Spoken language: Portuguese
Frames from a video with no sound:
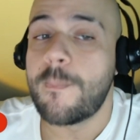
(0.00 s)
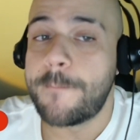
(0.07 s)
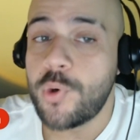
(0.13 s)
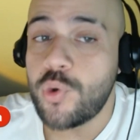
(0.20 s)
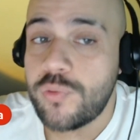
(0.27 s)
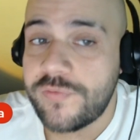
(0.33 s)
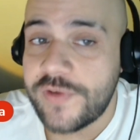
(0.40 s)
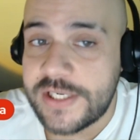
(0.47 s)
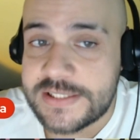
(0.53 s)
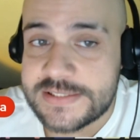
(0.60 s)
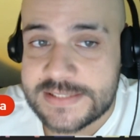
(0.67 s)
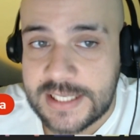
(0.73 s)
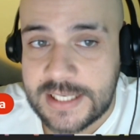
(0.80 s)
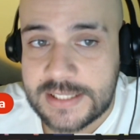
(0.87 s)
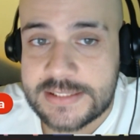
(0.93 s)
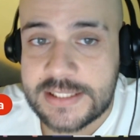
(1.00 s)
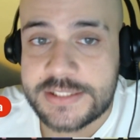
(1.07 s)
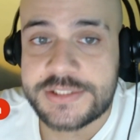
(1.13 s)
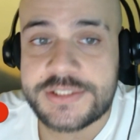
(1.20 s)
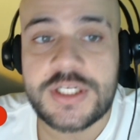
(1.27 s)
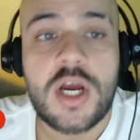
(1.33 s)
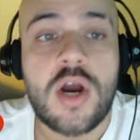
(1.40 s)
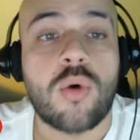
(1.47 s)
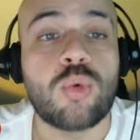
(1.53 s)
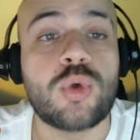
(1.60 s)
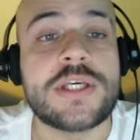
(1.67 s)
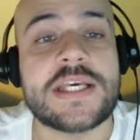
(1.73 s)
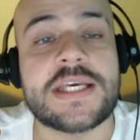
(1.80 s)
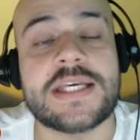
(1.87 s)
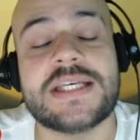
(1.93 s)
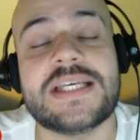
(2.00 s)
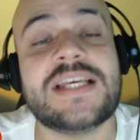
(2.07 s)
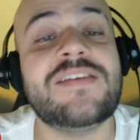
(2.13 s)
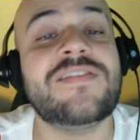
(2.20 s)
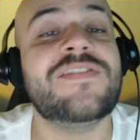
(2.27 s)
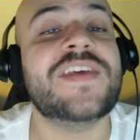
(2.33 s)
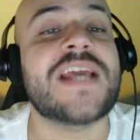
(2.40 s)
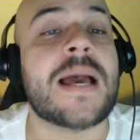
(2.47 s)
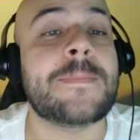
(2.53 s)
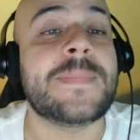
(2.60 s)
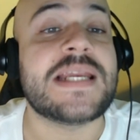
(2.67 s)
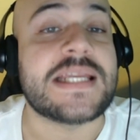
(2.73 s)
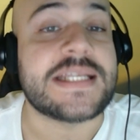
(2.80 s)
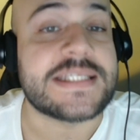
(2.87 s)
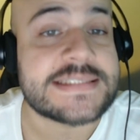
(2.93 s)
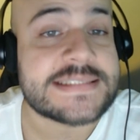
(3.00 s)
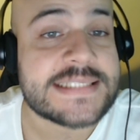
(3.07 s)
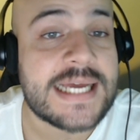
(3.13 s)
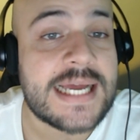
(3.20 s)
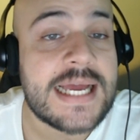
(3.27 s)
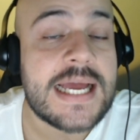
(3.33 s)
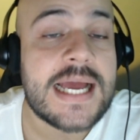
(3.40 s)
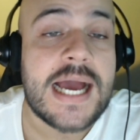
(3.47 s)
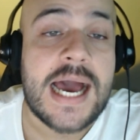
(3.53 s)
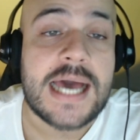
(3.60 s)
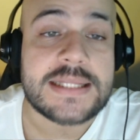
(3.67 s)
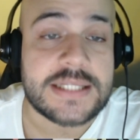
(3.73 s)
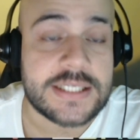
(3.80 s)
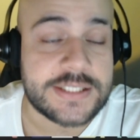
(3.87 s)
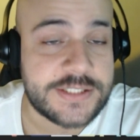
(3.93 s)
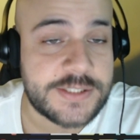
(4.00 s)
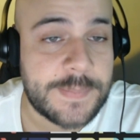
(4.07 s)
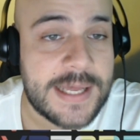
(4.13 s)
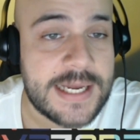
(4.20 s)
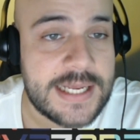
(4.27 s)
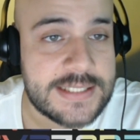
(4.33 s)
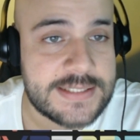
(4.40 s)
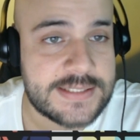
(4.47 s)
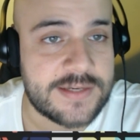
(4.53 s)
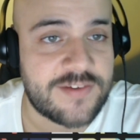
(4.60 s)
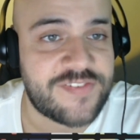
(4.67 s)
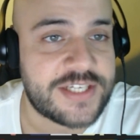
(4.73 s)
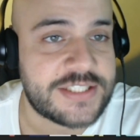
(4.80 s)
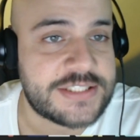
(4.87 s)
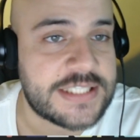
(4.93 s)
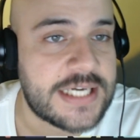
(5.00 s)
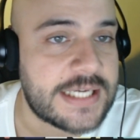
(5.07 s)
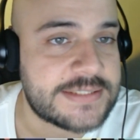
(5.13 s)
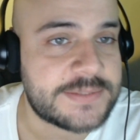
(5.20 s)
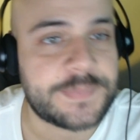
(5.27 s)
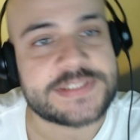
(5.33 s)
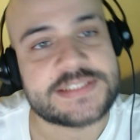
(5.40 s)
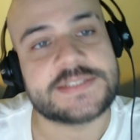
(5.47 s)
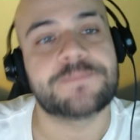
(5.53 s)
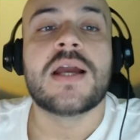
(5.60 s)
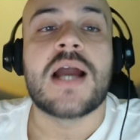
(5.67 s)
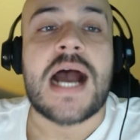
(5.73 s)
pulverizadas, o que inviabiliza a transparência. Fecha aspas.